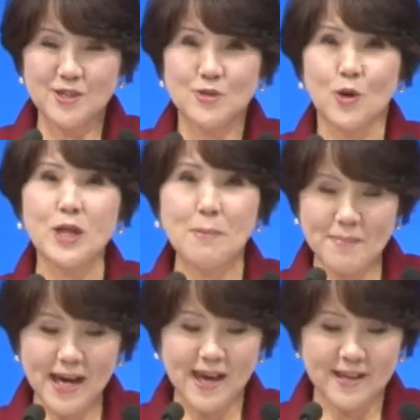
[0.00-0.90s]
5年
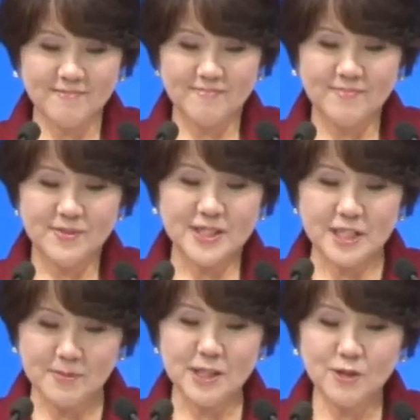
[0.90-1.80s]
前、
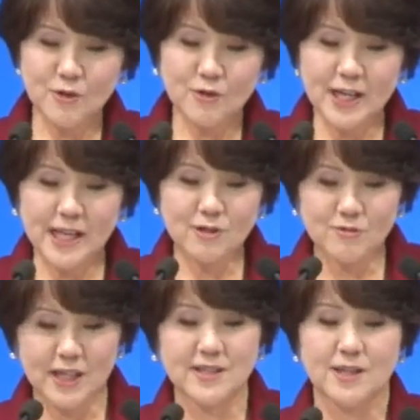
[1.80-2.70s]
自民党が野
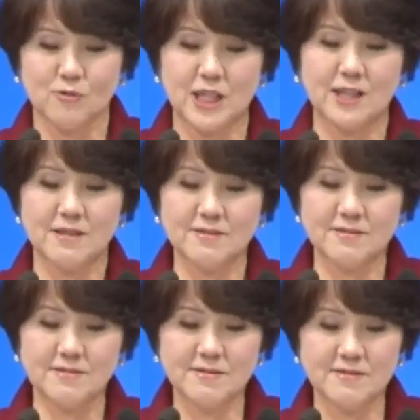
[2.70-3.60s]
党だったとき、
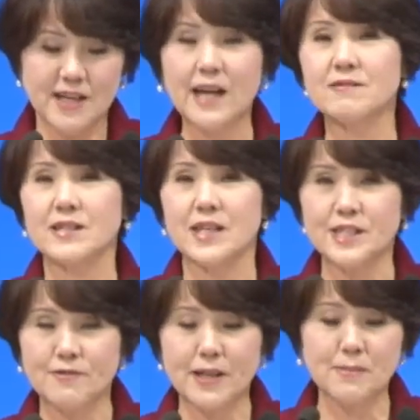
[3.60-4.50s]
ある方
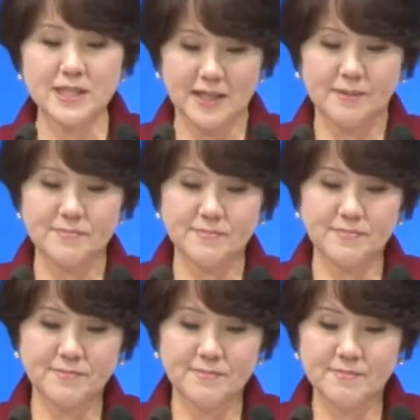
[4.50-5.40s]
に言われました。
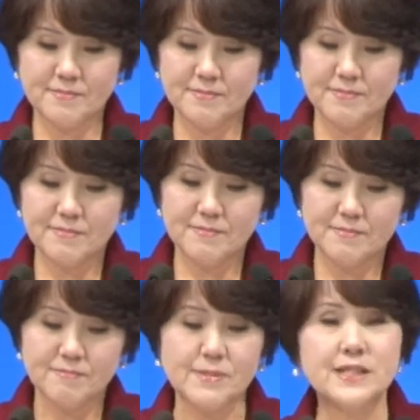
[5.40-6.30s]

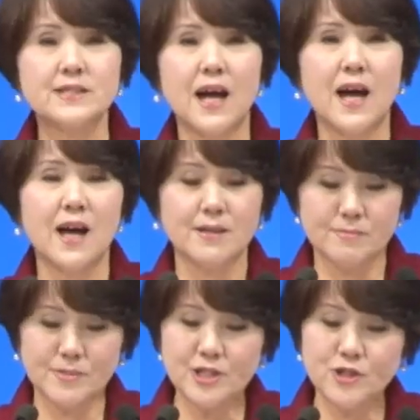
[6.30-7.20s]
みんな
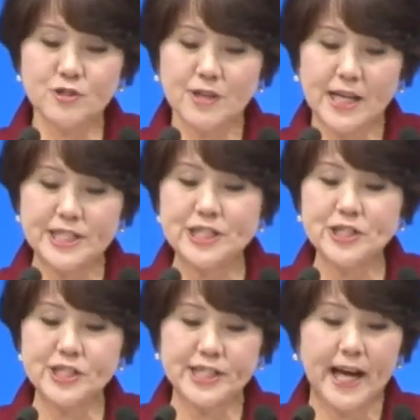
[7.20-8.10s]
民主や維
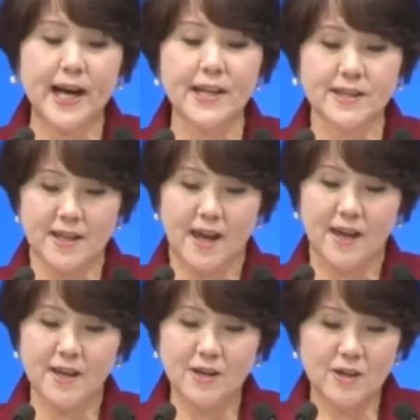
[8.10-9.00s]
新に流れ
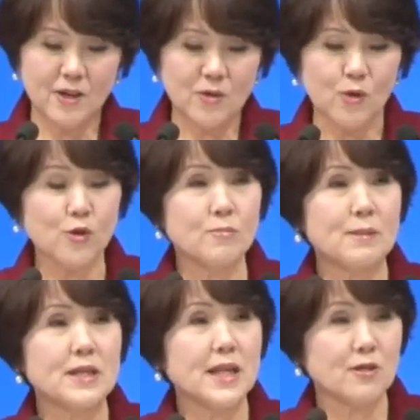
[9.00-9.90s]
てこの
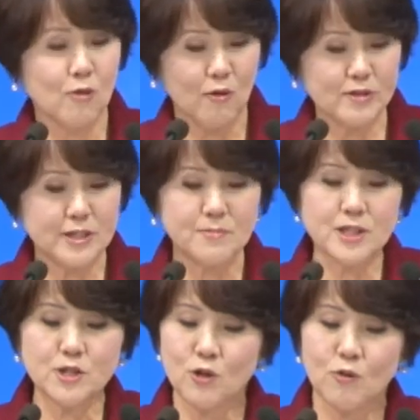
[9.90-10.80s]
ままだと自
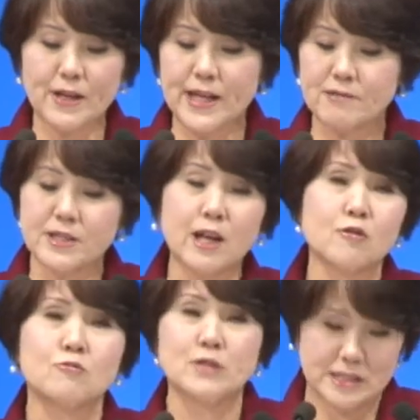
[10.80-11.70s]
民党はなくな
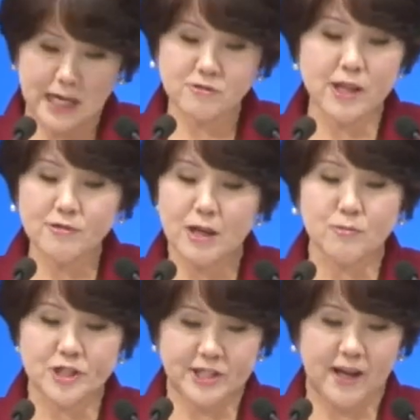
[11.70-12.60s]
るかもなくなるか
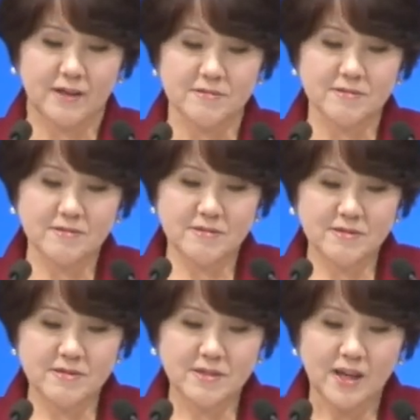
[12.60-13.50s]
もしれん。
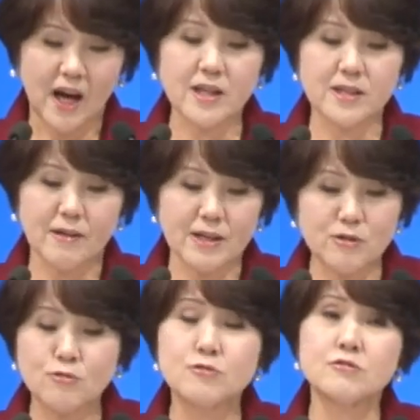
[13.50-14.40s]
あんたは
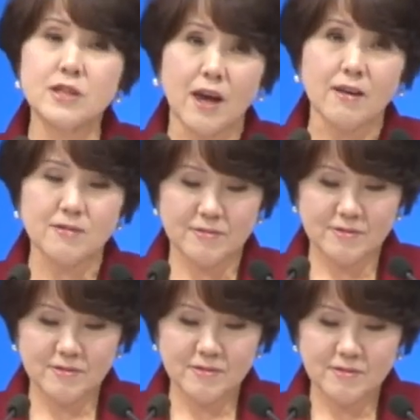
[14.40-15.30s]
どうするね
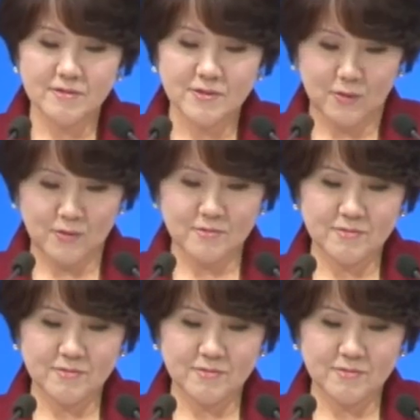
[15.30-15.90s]
と。